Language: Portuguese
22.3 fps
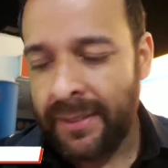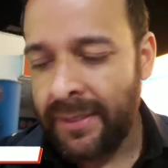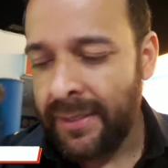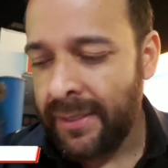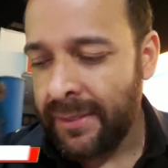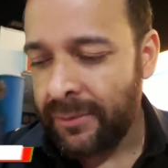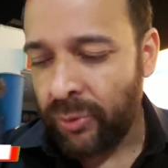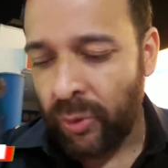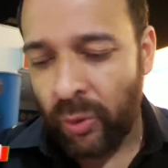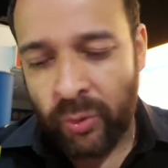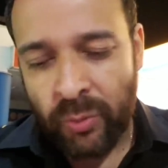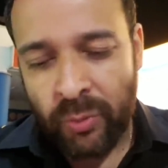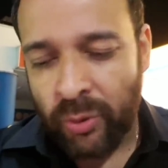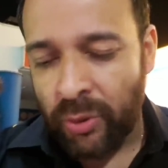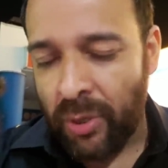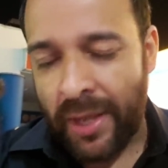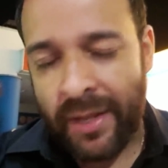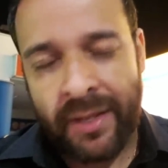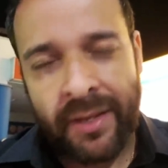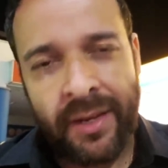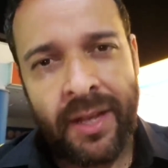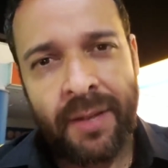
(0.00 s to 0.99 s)
E todo mundo
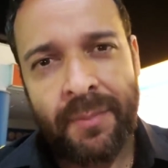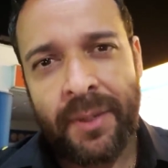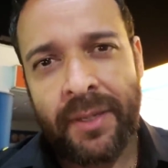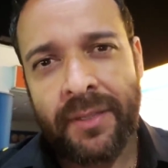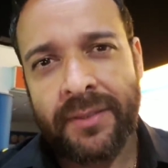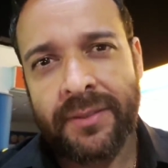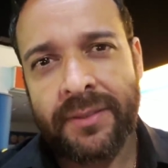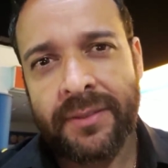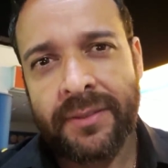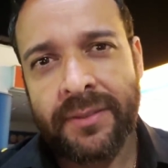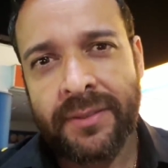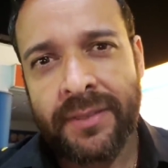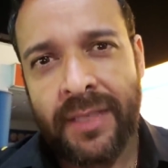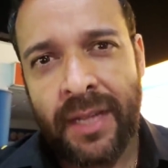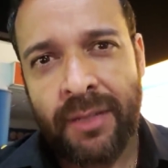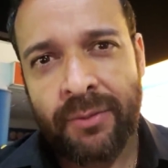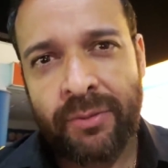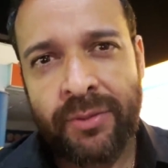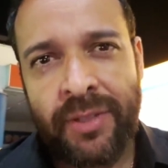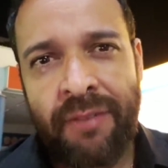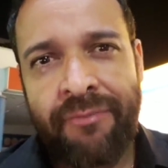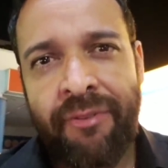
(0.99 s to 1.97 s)
reclama,
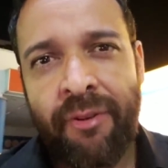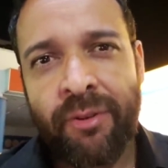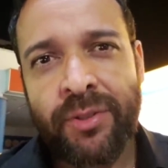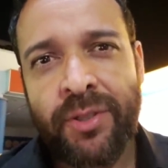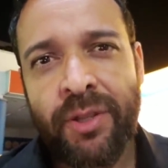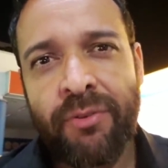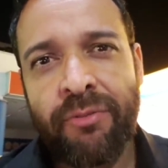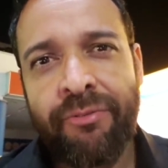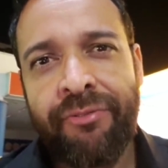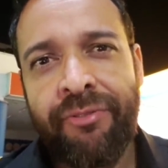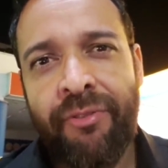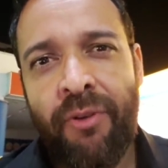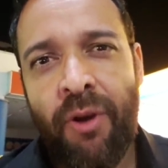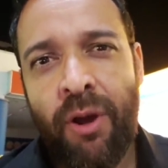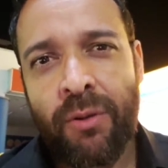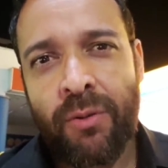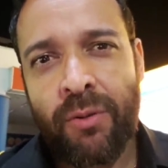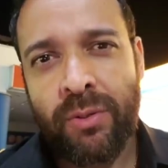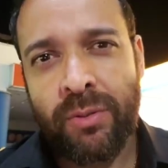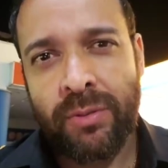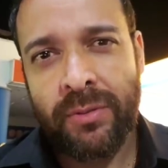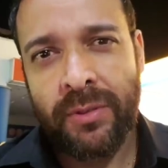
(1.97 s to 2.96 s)
Nando, tá faltando
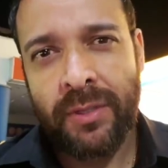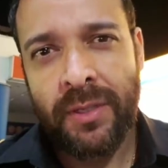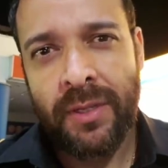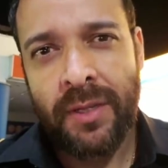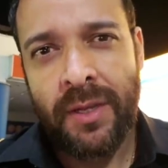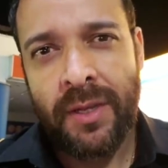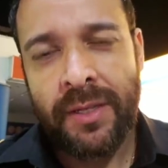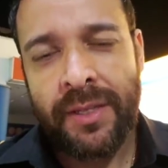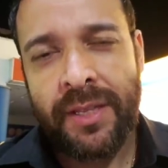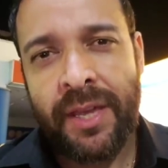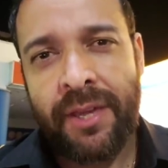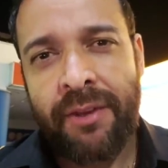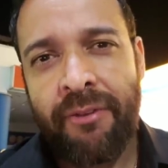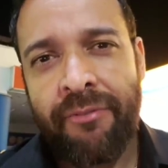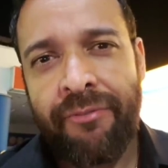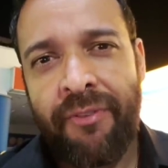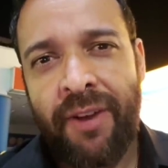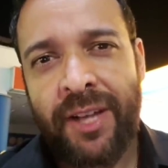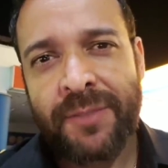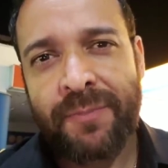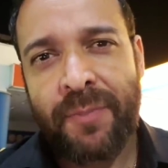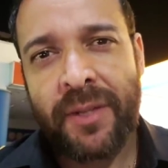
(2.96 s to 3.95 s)
foco. O que, que eu
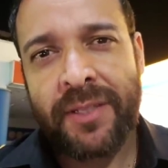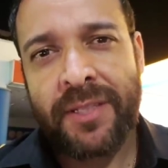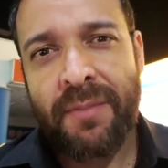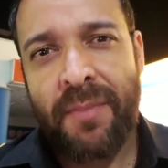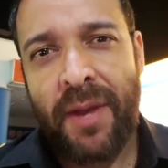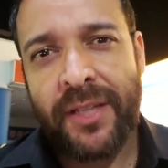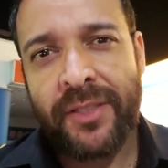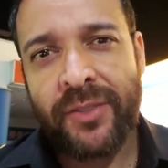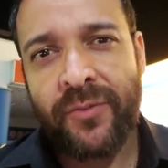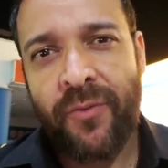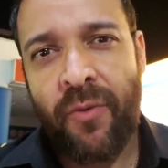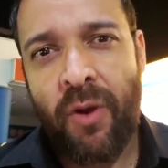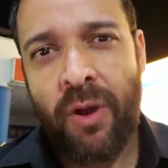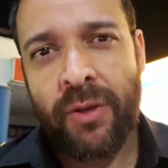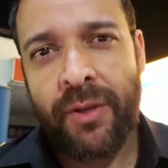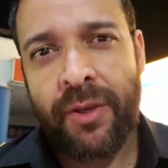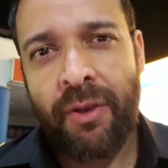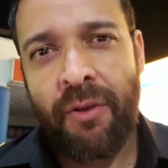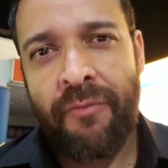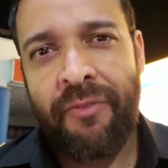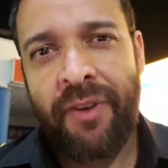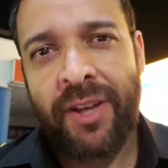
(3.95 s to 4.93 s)
faço para ter mais
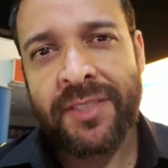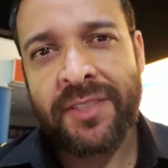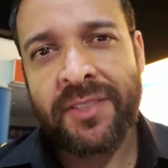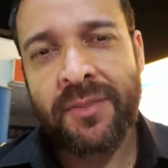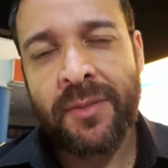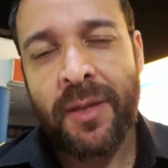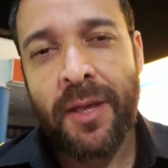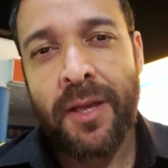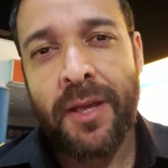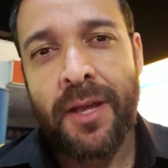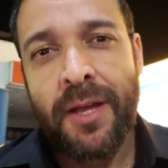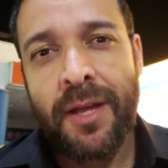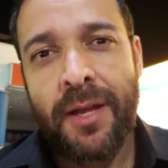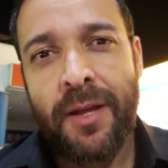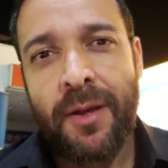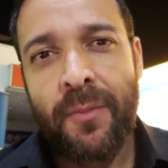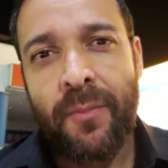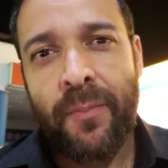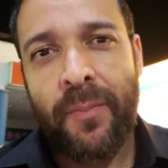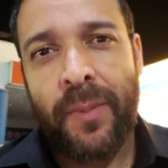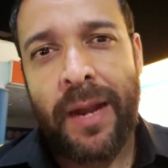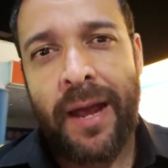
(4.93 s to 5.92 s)
foco? O que eu faço
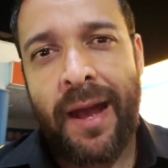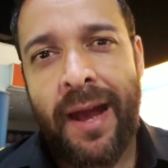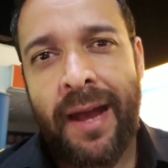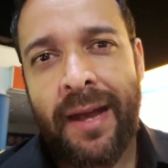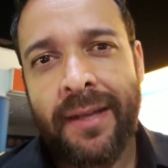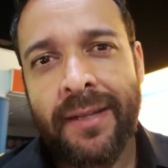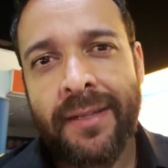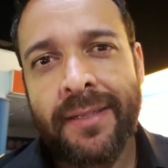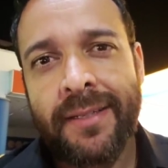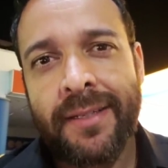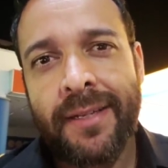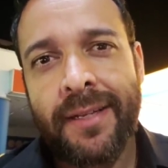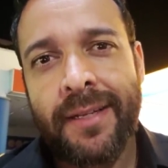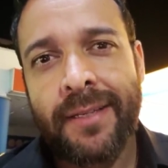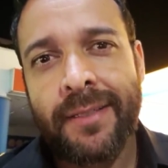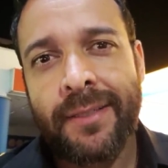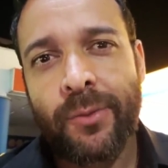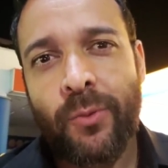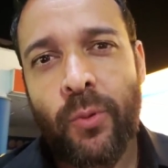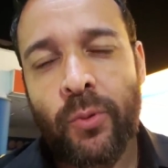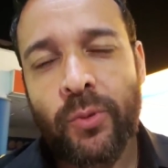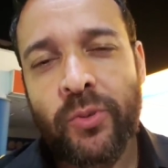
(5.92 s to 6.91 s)
para
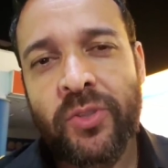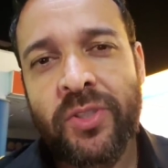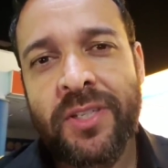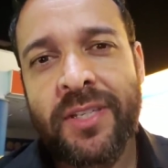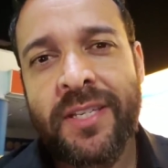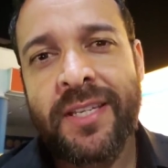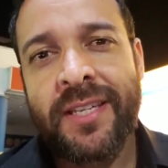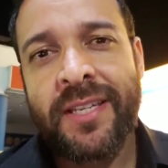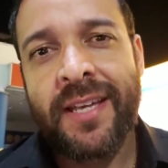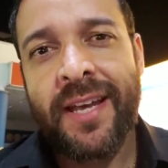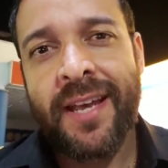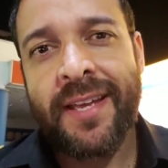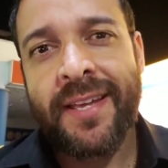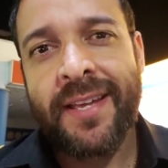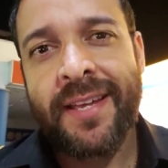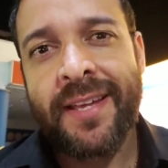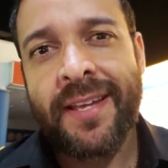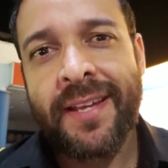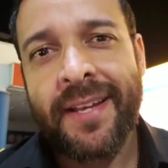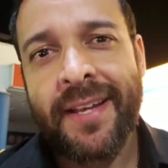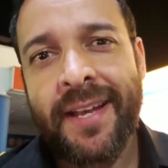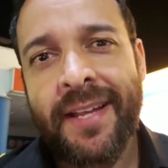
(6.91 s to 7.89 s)
conseguir
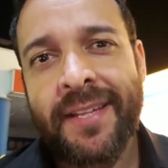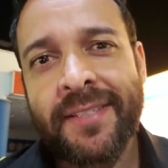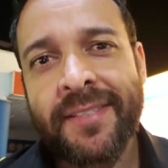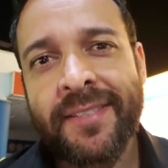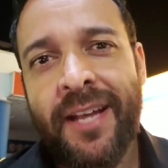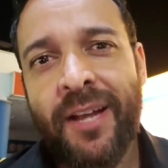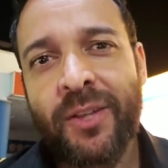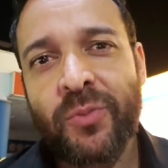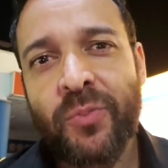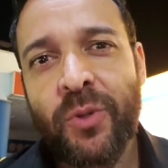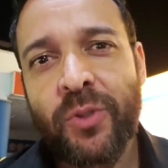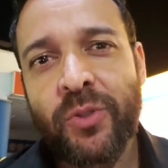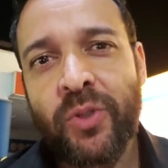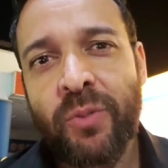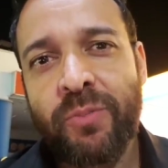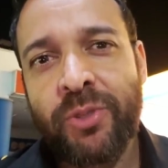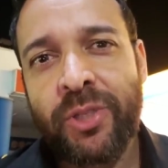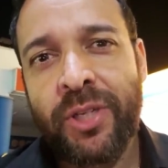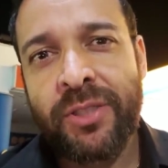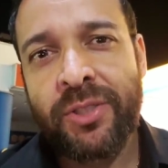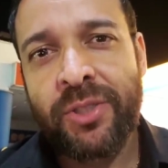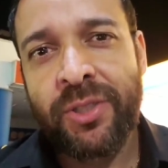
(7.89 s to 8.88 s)
aí realizar os meus
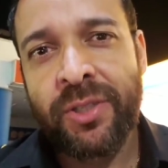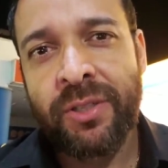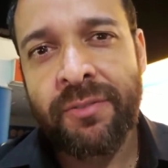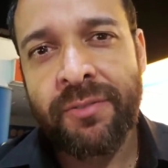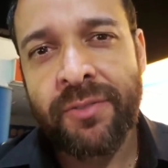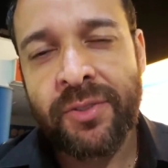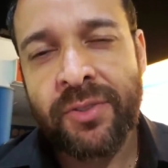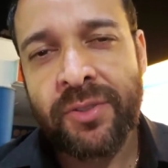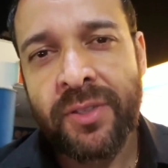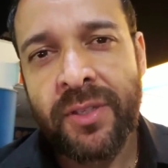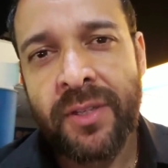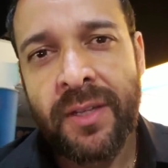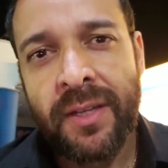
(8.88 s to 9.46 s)
objetivos.